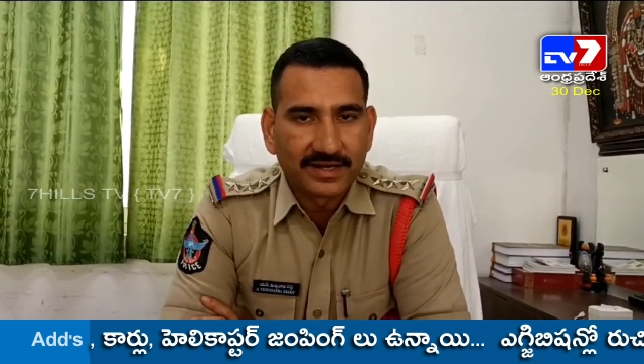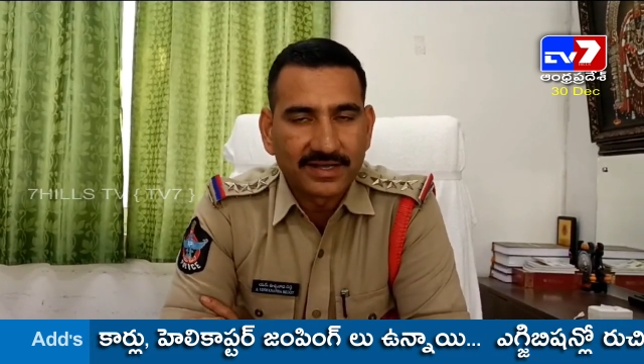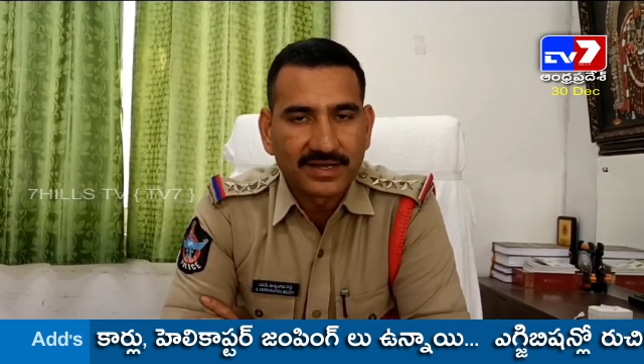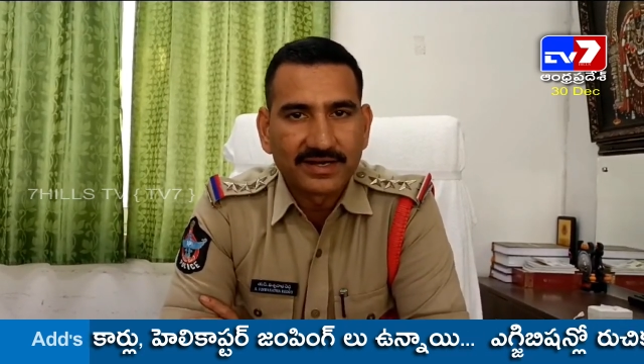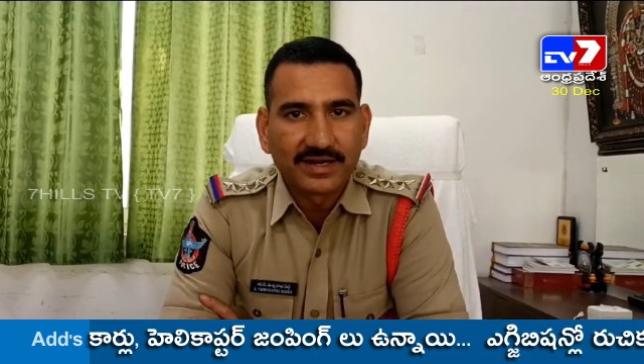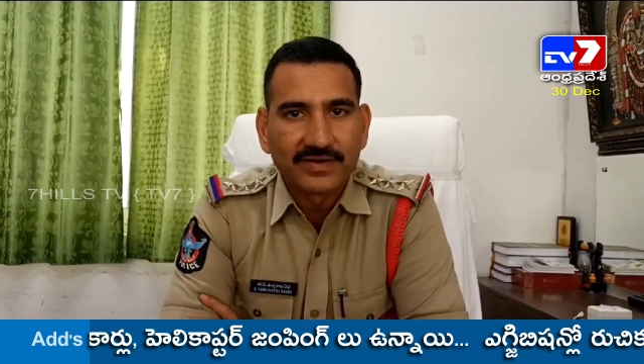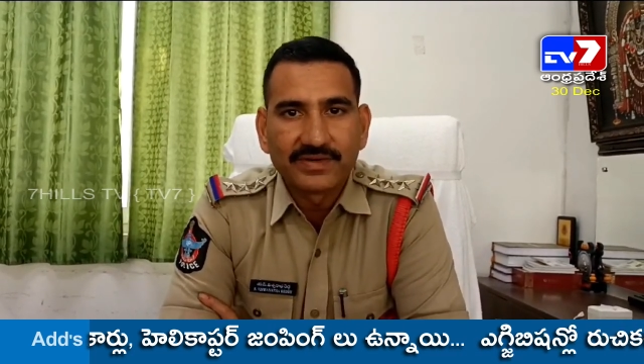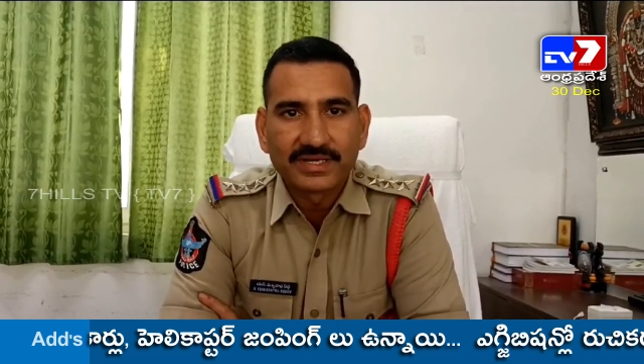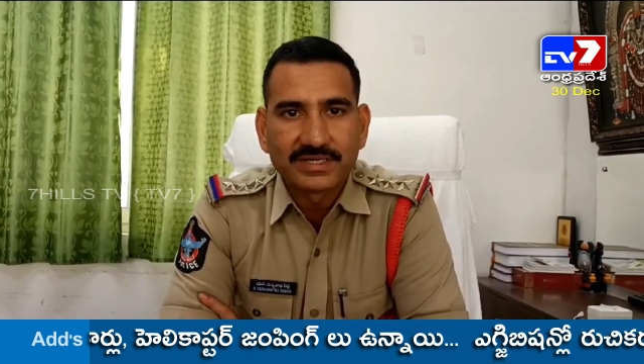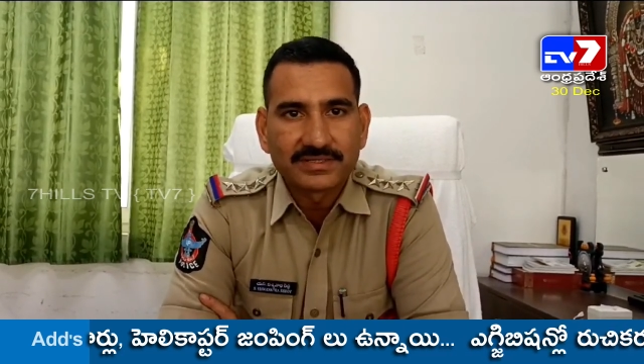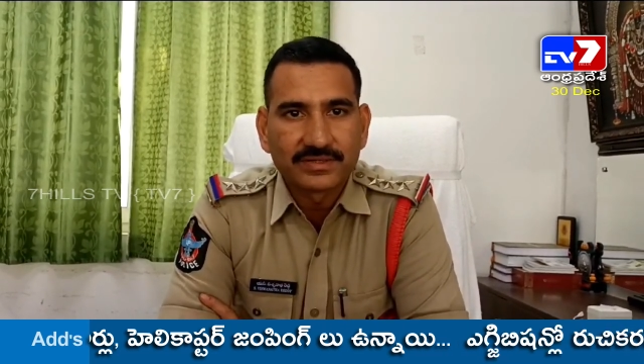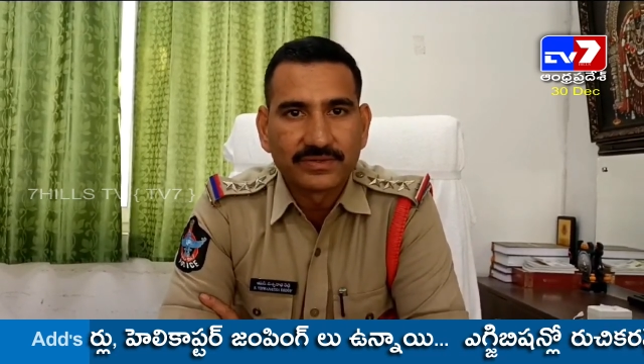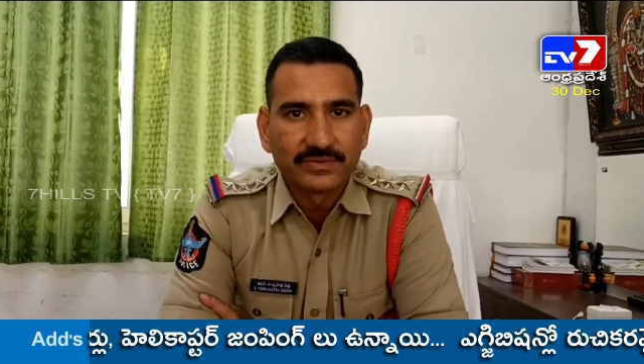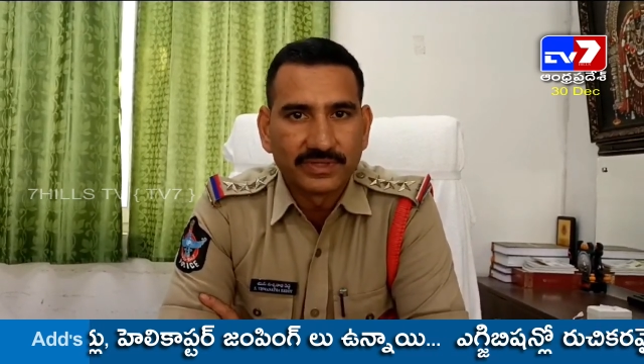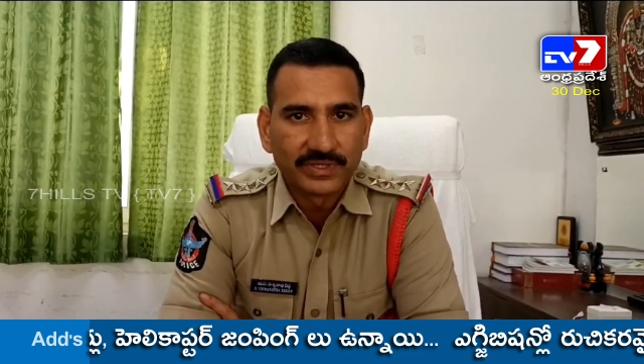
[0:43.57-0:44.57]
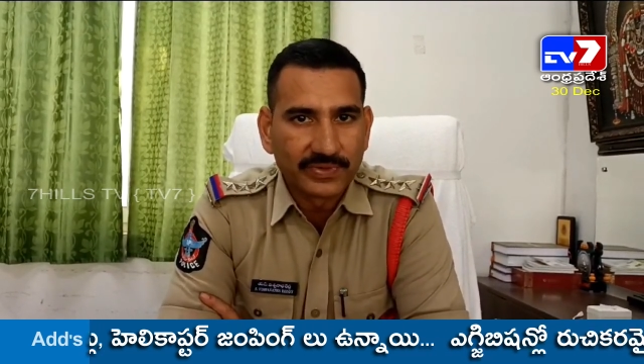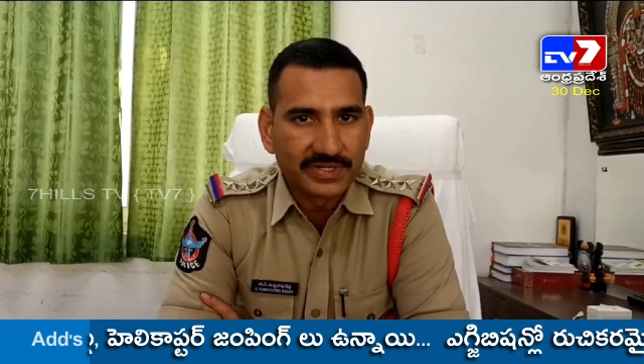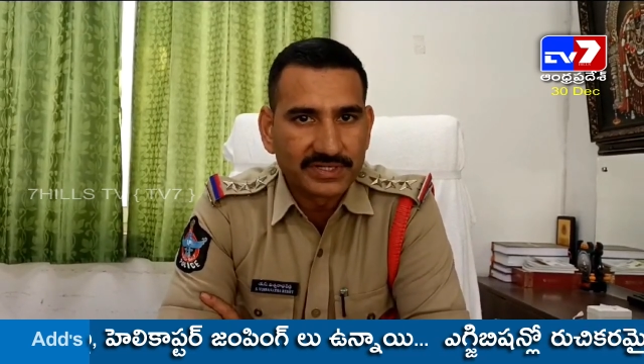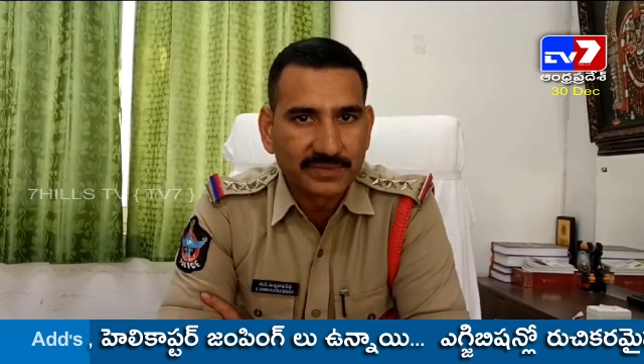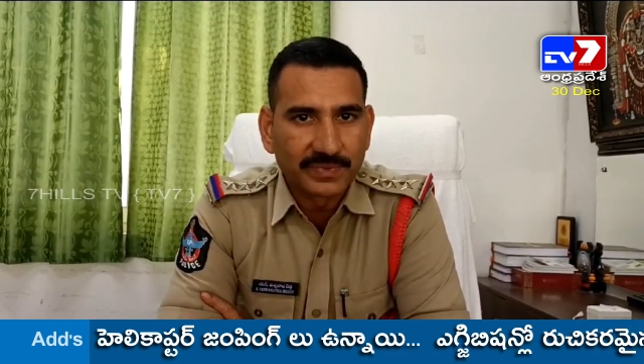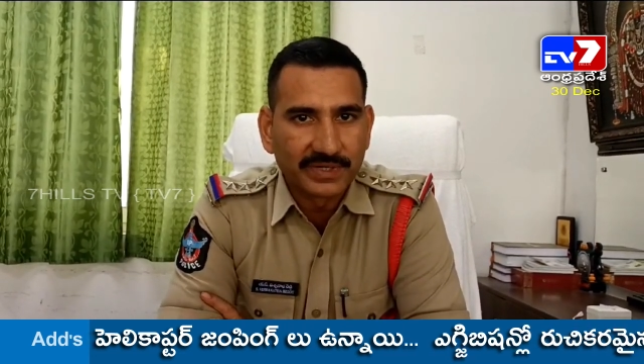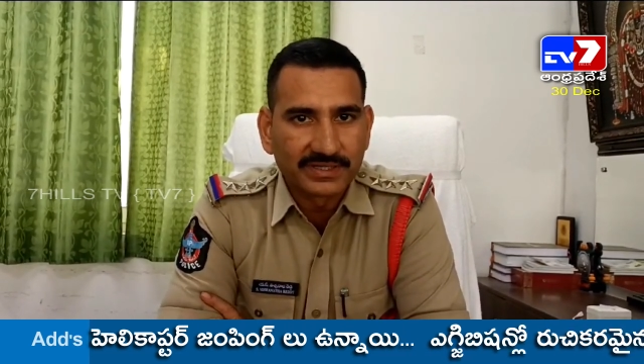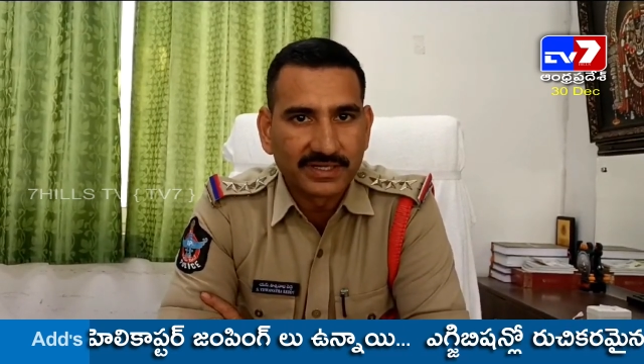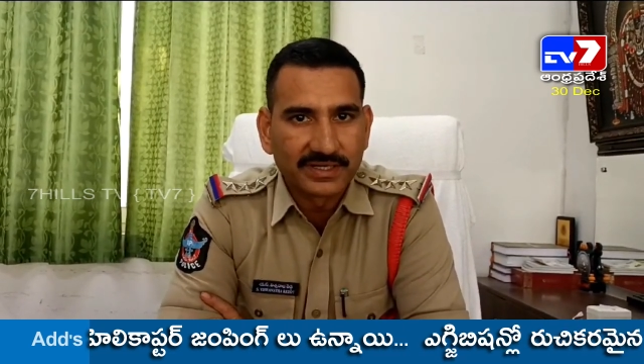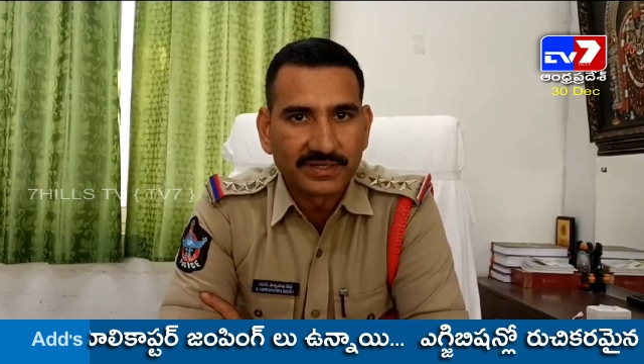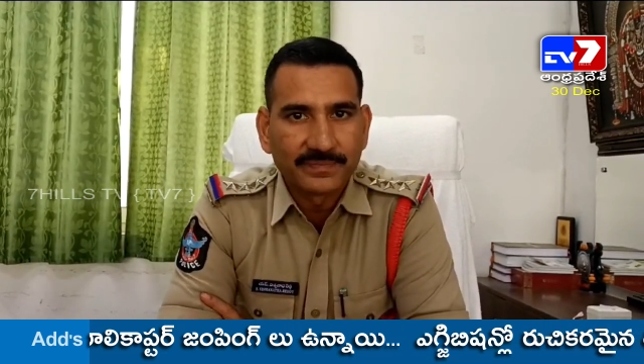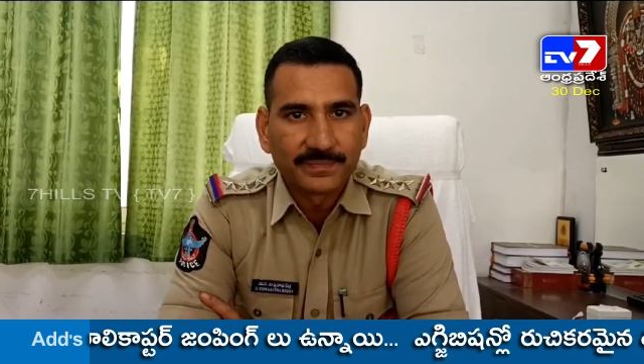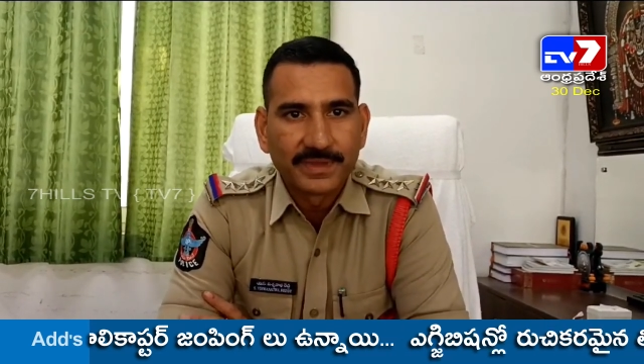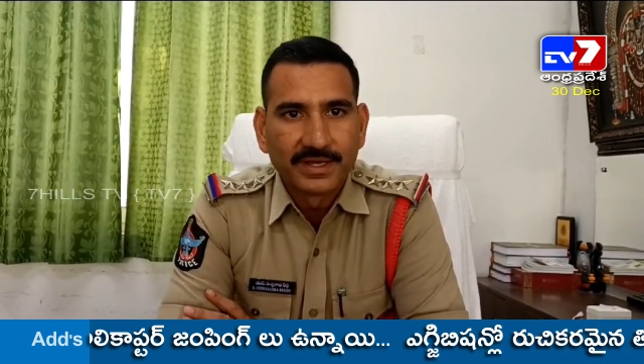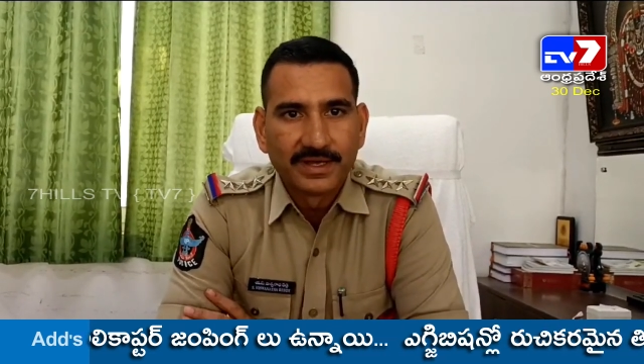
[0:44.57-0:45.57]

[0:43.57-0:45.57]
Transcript: డ్రంక్ అండ్ డ్రైవ్ టెస్టులు నిర్వహించబడతాయి